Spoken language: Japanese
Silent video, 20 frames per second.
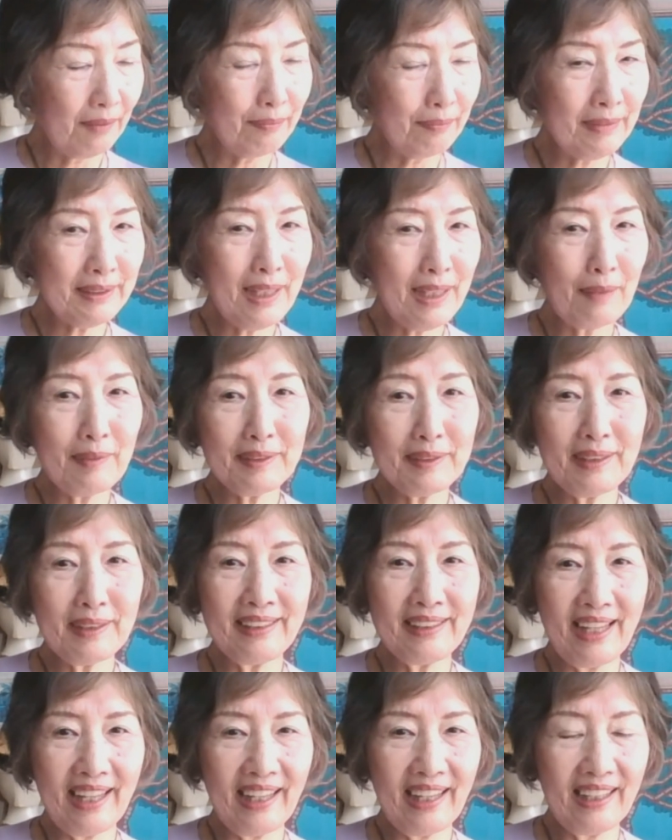見た目で
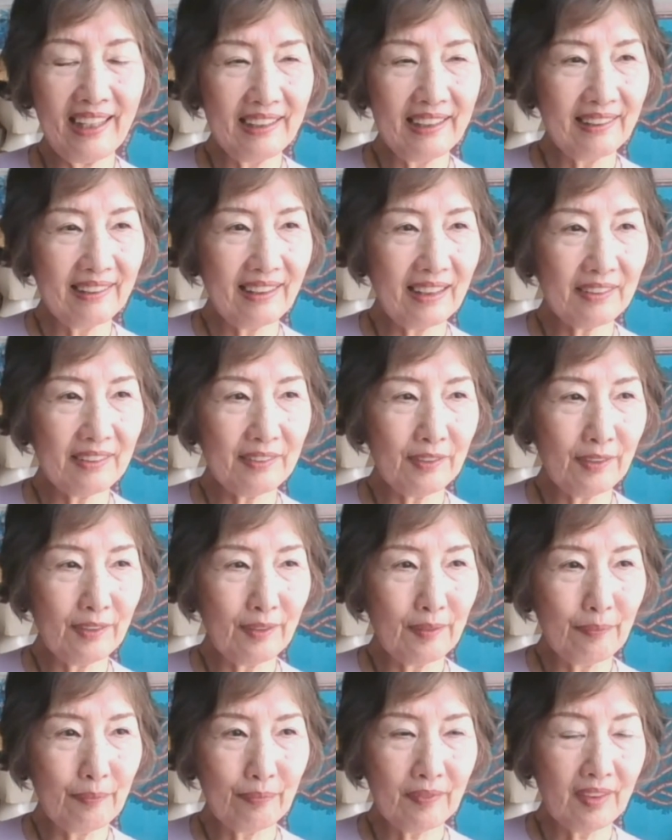ねあ
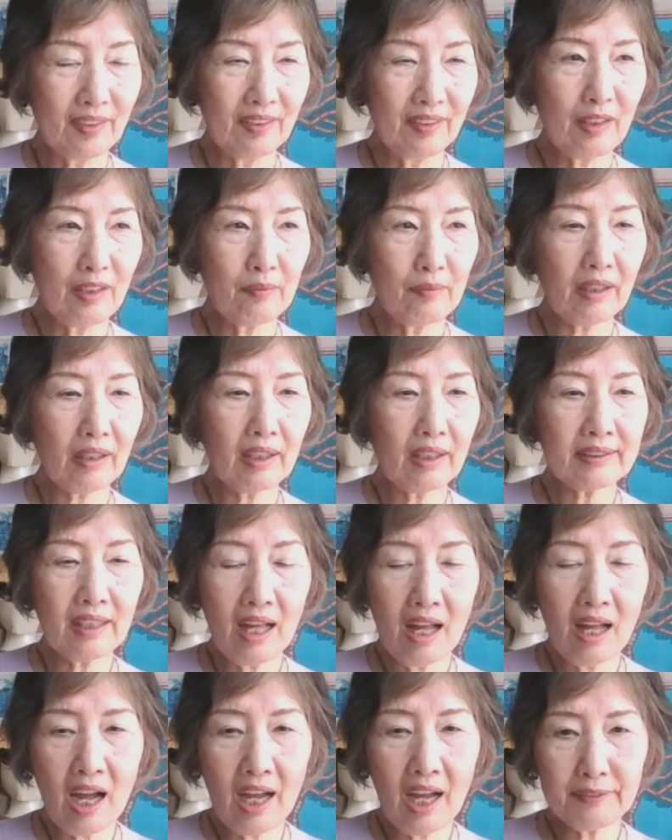の山川
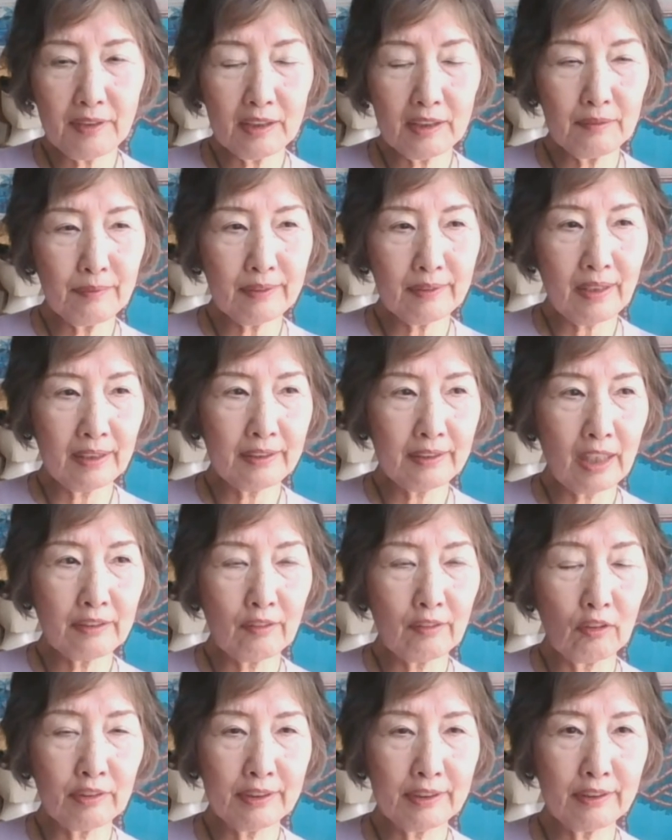さん履いてるみたいなの
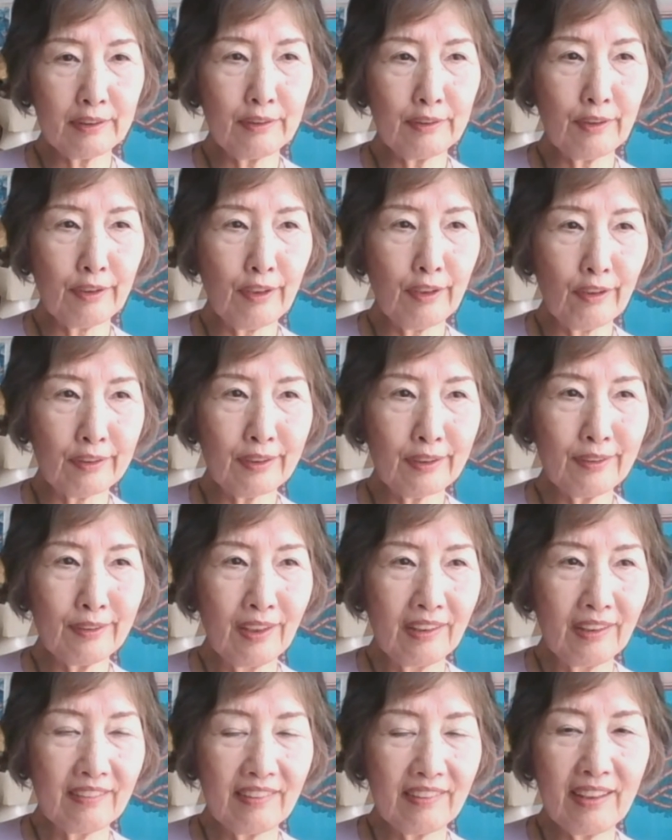欲しいのよ
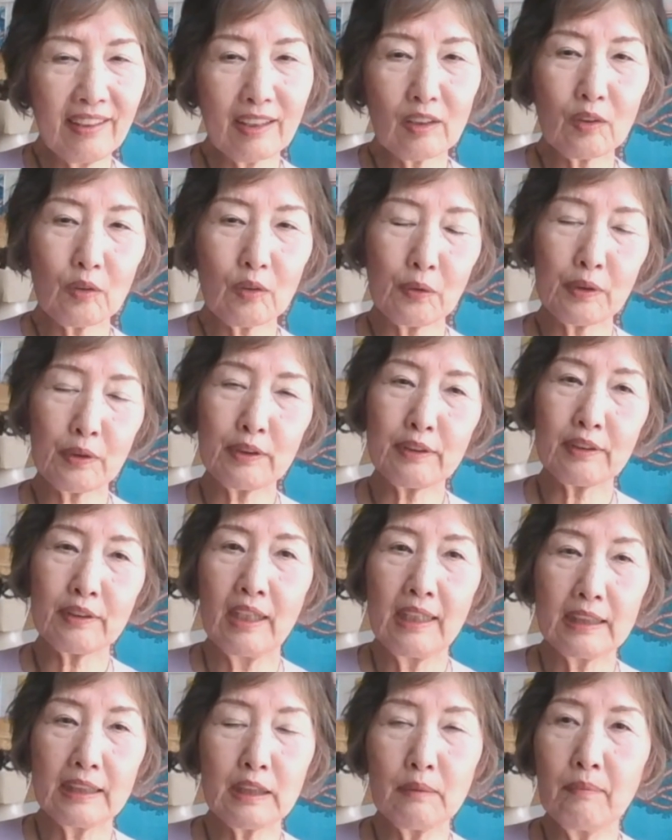えこれ
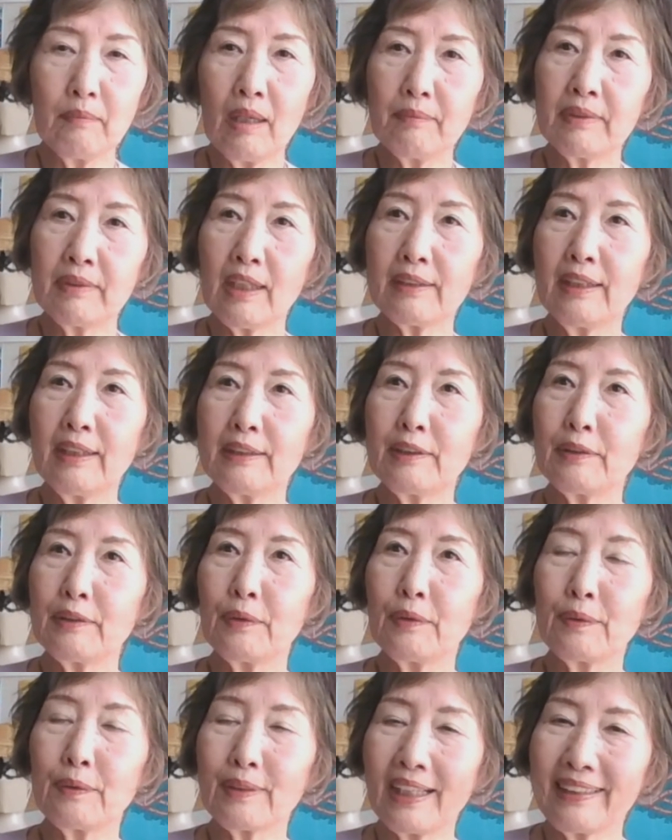島村です
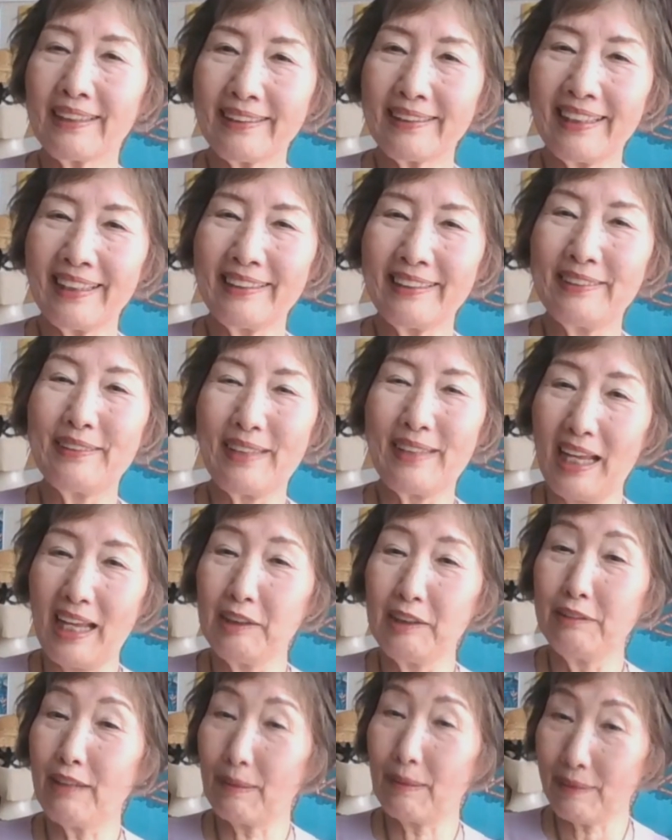よなんていうね
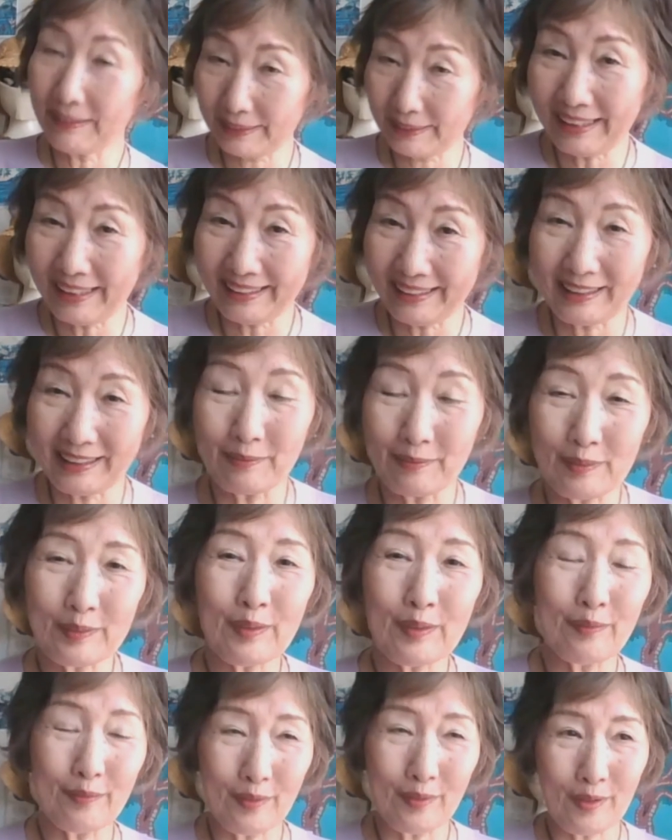上履き的なも
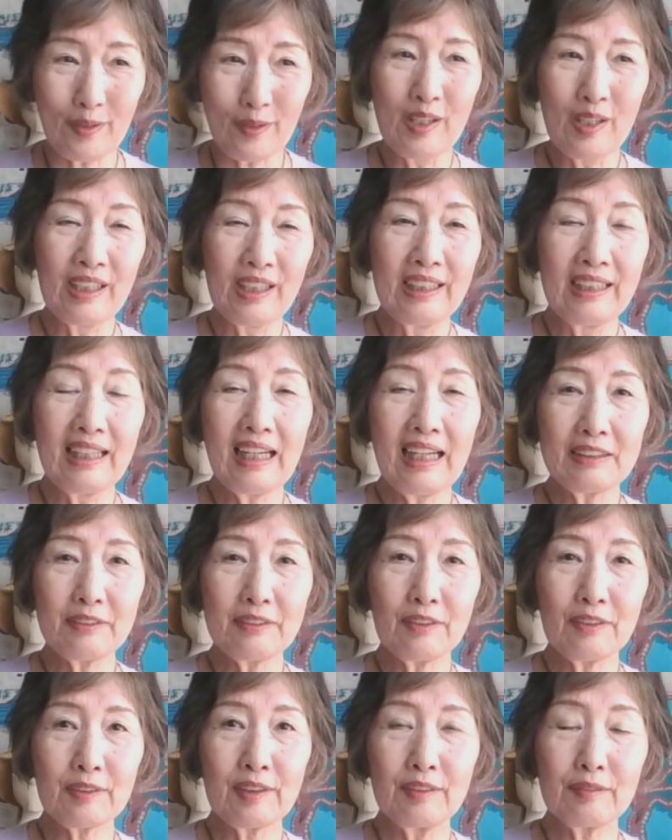のもあ
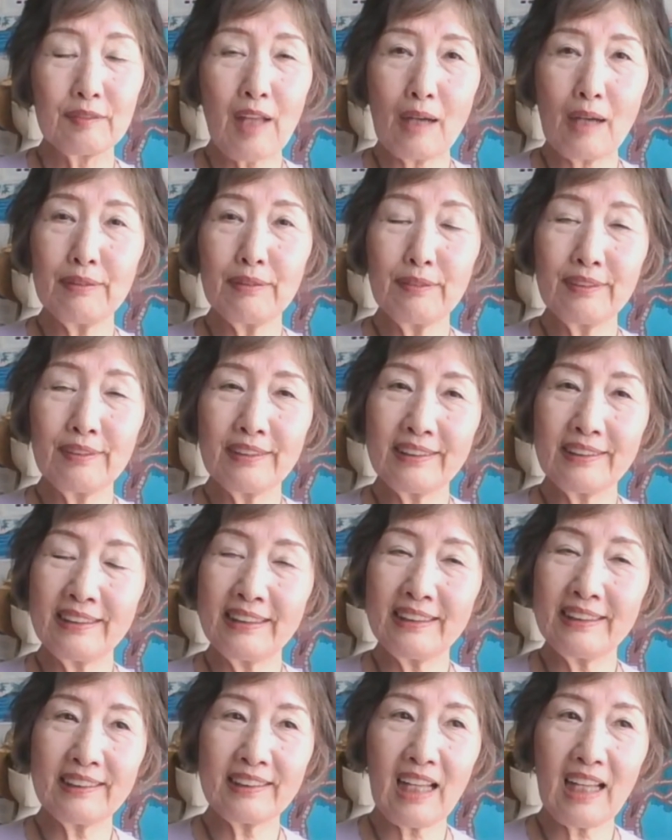の多分
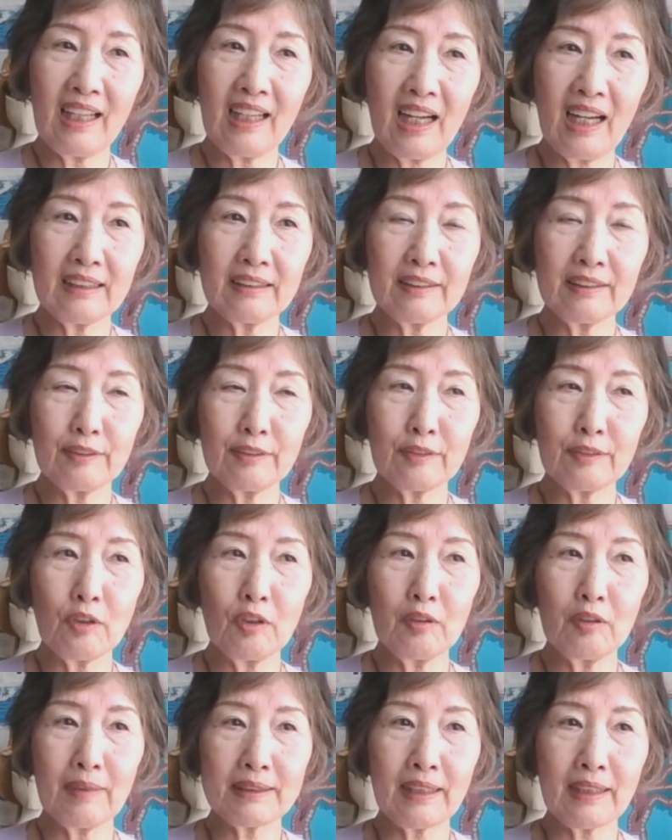実際履く
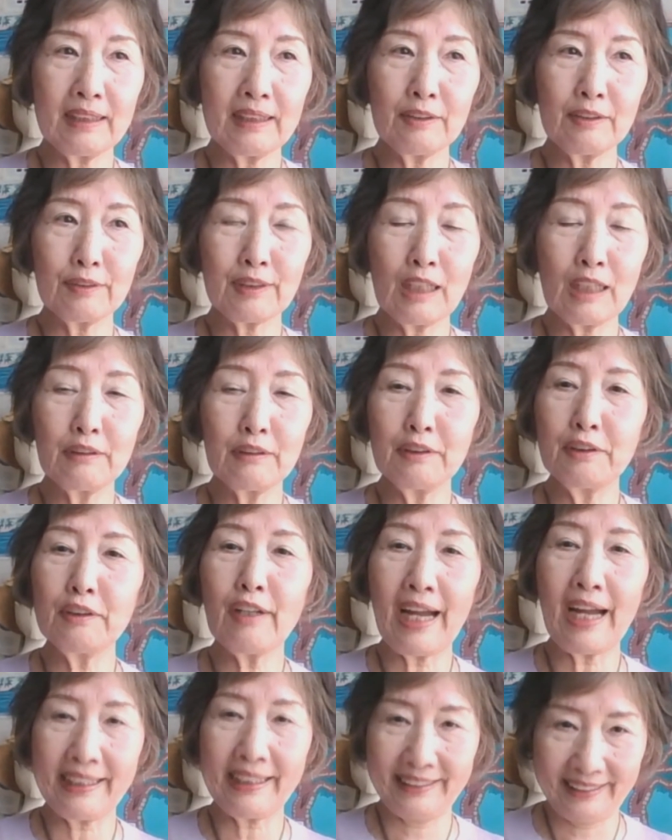とまたいろんな不
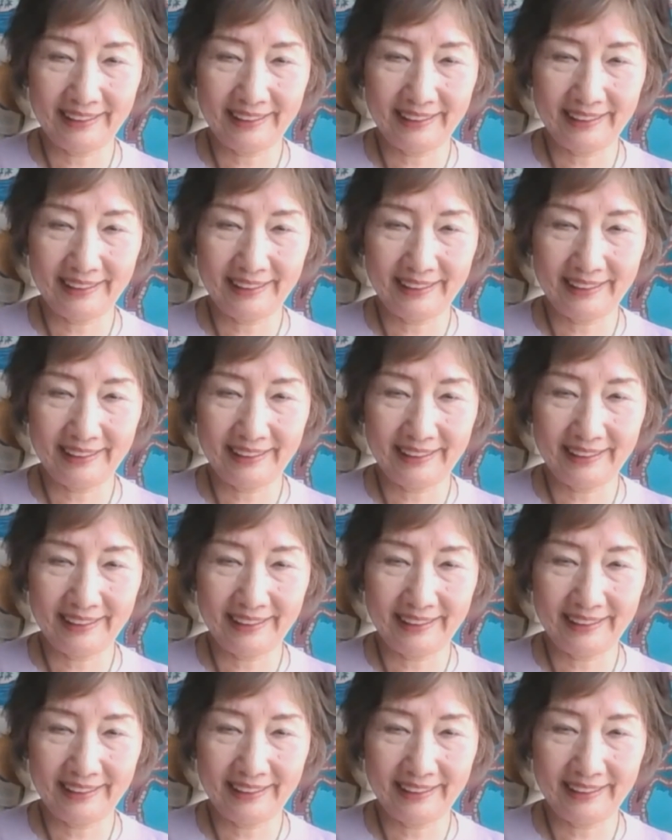具合